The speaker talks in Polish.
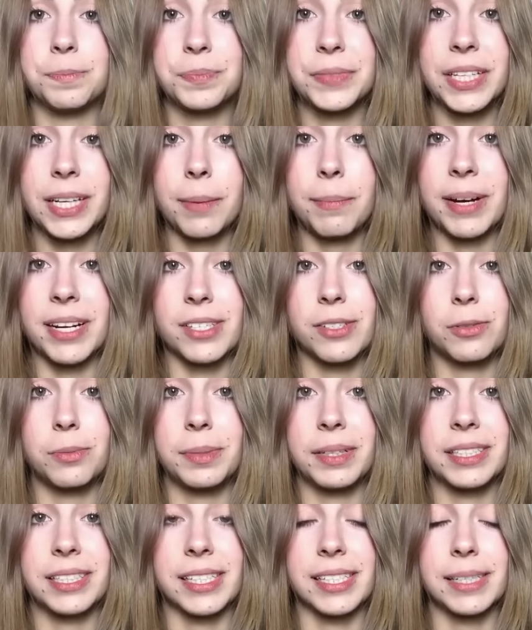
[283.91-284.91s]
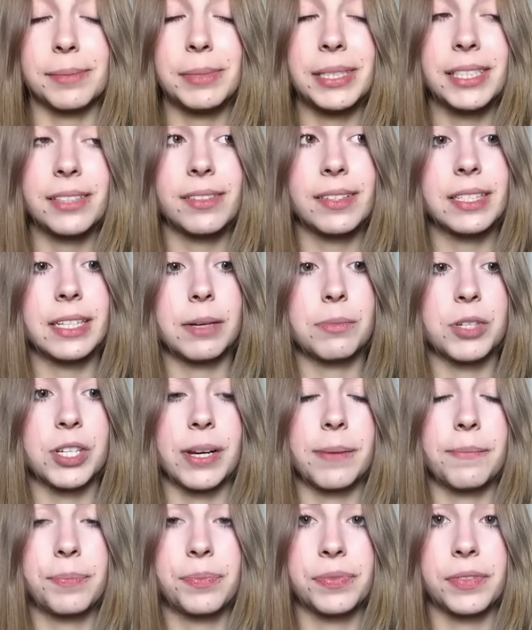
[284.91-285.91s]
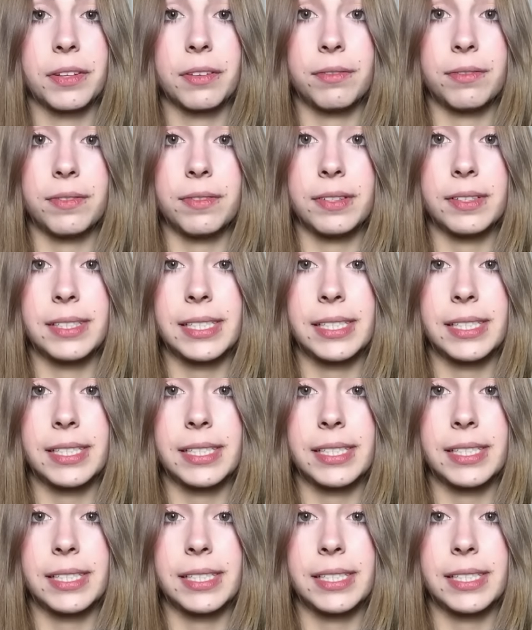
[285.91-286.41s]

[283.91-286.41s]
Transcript: a ja bardzo lubię sezam i stwierdziłam, że w,